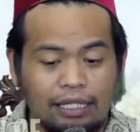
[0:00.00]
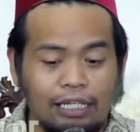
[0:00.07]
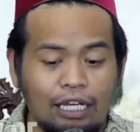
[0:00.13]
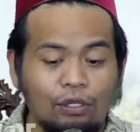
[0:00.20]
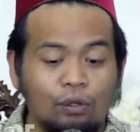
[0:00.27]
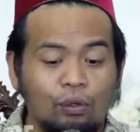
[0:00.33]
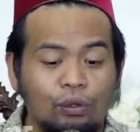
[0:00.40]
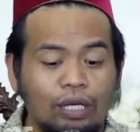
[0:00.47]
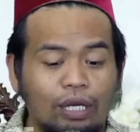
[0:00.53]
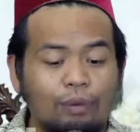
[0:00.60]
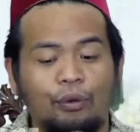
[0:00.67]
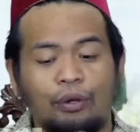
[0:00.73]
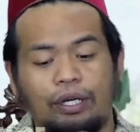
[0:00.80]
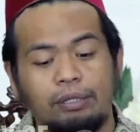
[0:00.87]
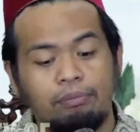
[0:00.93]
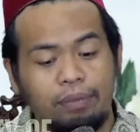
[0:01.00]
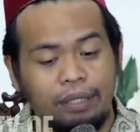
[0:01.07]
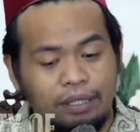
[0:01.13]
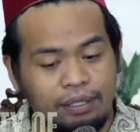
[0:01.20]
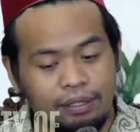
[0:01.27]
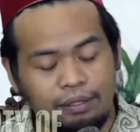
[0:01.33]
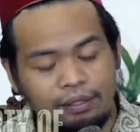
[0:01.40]
katanya dulunya
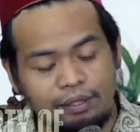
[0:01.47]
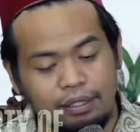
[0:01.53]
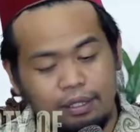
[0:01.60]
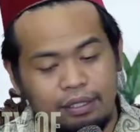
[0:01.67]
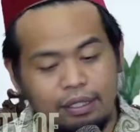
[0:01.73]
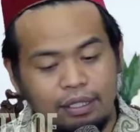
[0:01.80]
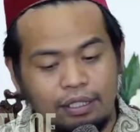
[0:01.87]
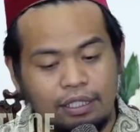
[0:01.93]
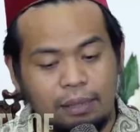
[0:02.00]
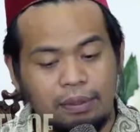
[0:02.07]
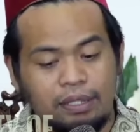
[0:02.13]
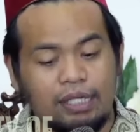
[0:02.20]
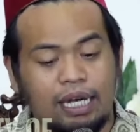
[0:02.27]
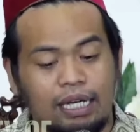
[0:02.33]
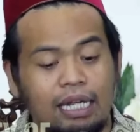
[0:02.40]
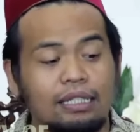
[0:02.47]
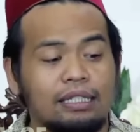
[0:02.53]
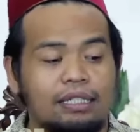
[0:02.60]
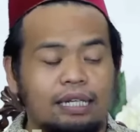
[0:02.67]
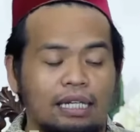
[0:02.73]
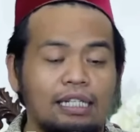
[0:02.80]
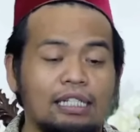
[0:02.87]
muhibbin, tapi sekarang
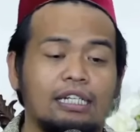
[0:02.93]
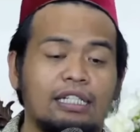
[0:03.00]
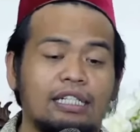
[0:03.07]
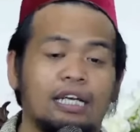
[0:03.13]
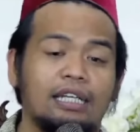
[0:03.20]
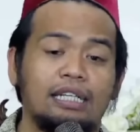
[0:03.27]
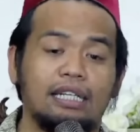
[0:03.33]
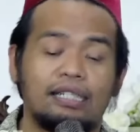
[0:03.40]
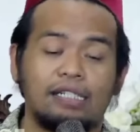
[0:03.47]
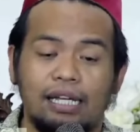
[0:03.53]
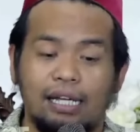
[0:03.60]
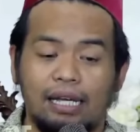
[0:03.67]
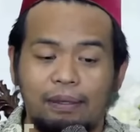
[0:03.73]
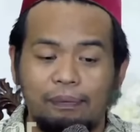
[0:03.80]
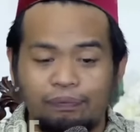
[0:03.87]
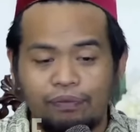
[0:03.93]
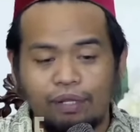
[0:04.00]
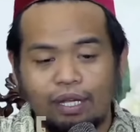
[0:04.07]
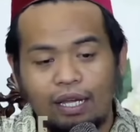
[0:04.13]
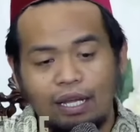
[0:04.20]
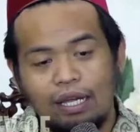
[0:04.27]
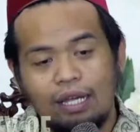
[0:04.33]
tidak. Dia cerita gini ke saya.
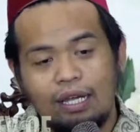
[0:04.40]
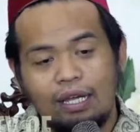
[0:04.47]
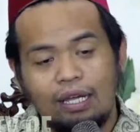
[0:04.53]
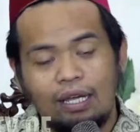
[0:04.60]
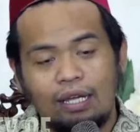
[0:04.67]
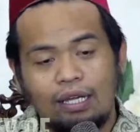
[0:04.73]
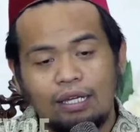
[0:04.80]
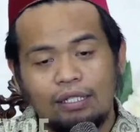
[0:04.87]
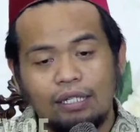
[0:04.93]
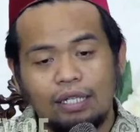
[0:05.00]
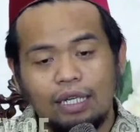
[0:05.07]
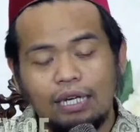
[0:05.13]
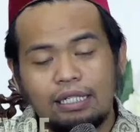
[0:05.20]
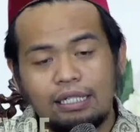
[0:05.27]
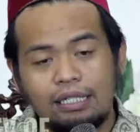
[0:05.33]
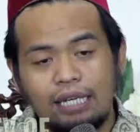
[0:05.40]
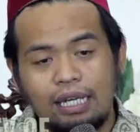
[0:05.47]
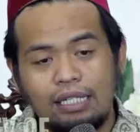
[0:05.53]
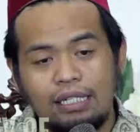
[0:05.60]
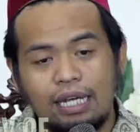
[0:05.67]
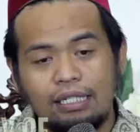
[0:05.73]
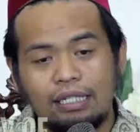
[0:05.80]
Dengan
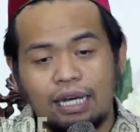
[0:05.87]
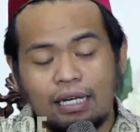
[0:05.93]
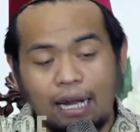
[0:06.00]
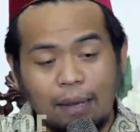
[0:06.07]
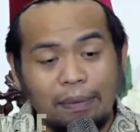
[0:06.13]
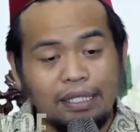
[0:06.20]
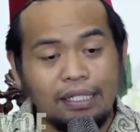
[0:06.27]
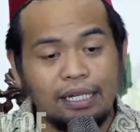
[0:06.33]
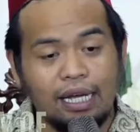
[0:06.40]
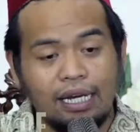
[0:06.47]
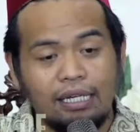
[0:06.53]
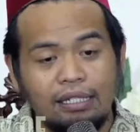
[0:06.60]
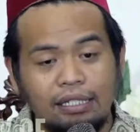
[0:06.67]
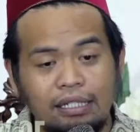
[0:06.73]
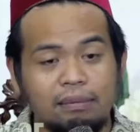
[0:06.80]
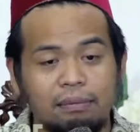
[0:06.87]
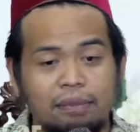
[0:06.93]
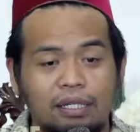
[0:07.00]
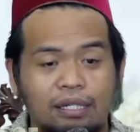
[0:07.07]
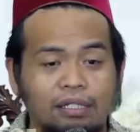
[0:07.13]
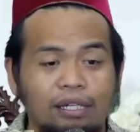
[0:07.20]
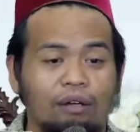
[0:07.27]
kejadian yang ramai sekarang ini
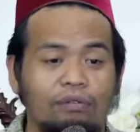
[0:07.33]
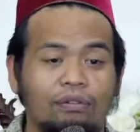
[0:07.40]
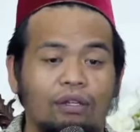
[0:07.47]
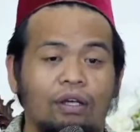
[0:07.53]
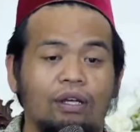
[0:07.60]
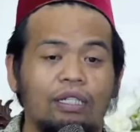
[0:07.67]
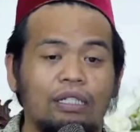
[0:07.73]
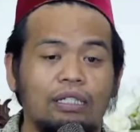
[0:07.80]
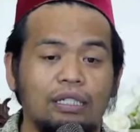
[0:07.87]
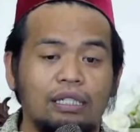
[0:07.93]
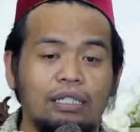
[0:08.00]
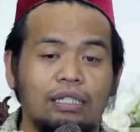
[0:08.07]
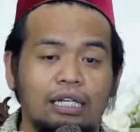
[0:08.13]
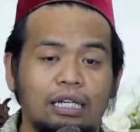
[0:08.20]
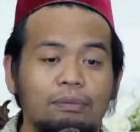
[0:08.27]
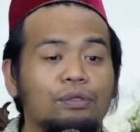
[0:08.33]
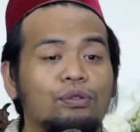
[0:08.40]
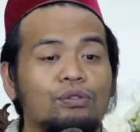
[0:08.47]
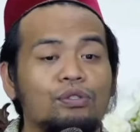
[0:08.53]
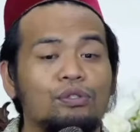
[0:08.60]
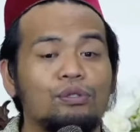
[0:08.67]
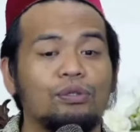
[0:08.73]
sebenarnya Allah ini lagi
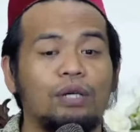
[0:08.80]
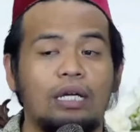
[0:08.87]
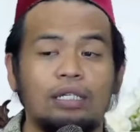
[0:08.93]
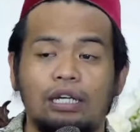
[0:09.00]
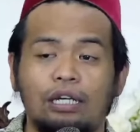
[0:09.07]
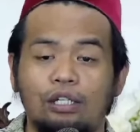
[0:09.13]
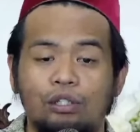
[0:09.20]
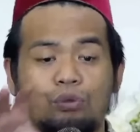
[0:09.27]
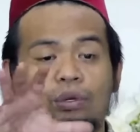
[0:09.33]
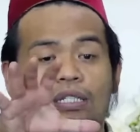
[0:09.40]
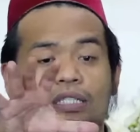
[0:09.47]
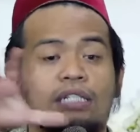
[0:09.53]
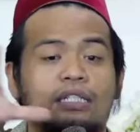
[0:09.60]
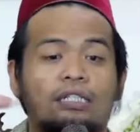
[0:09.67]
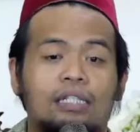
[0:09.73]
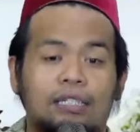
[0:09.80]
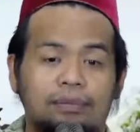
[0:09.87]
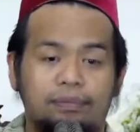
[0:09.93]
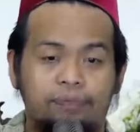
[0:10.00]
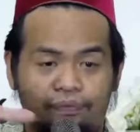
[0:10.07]
menunjukkan dari dua sisi.